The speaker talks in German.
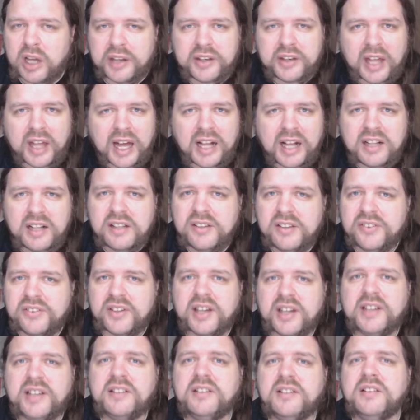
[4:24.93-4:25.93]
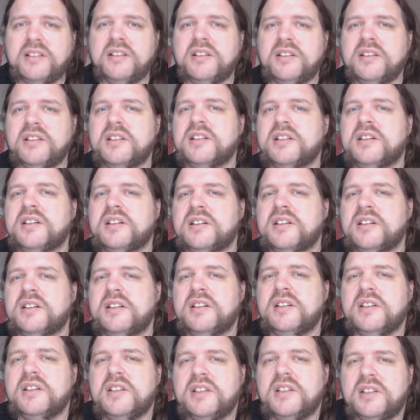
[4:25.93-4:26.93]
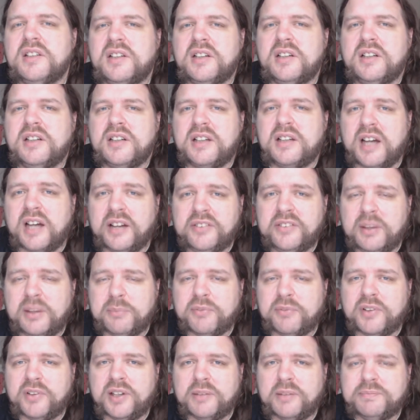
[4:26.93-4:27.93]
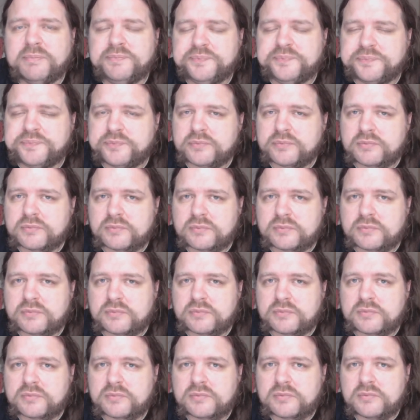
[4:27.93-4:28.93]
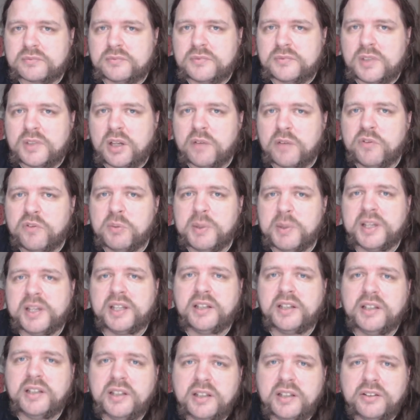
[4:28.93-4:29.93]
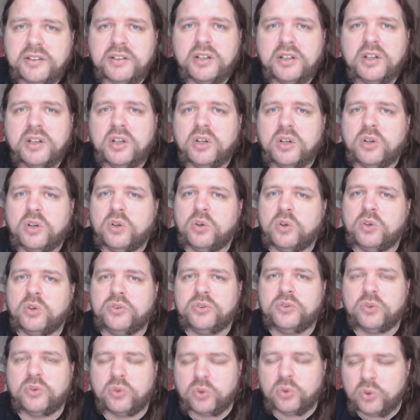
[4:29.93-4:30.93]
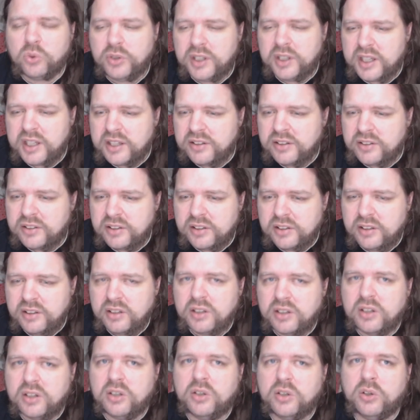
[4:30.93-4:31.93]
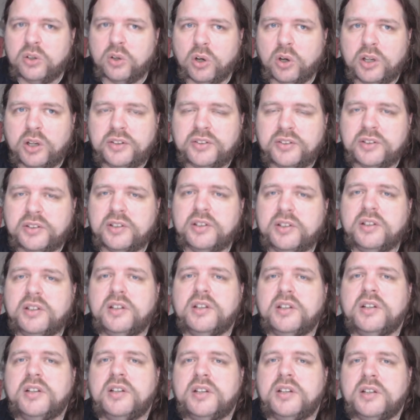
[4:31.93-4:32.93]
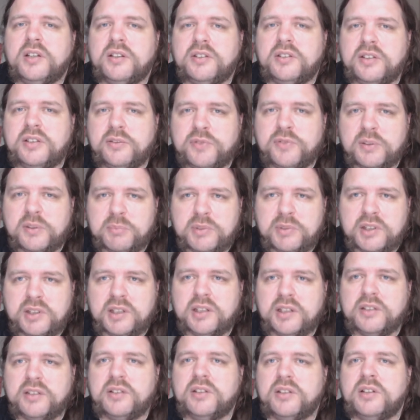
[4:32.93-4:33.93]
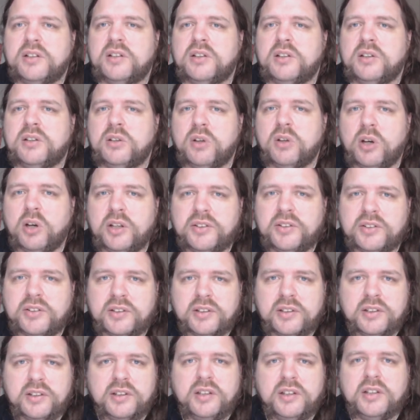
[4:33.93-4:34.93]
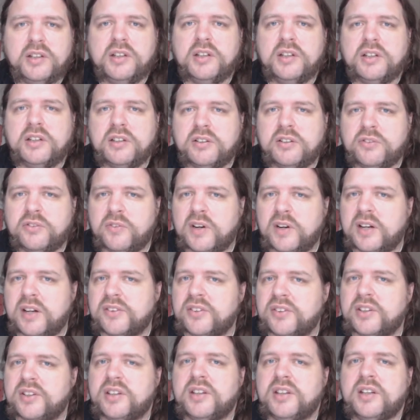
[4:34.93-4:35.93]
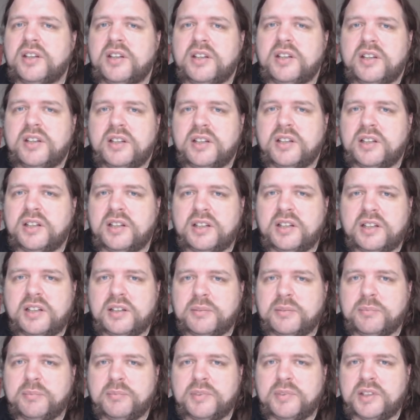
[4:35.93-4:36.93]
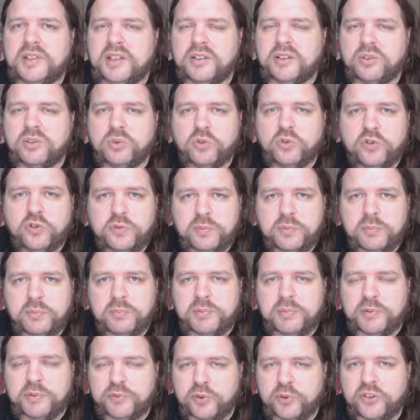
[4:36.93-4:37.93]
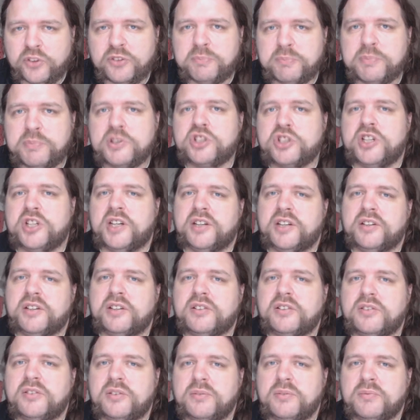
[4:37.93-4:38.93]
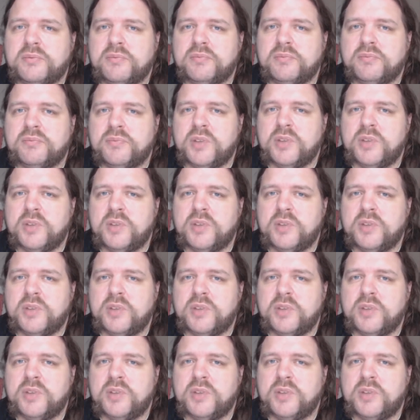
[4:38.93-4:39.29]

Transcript: an allen Seiten äh, gehandhabt werden, wo man hingeht und ohne Ende Leute diffamiert, Leute quasi ähm, ihren Ruf bewusst beschädigt.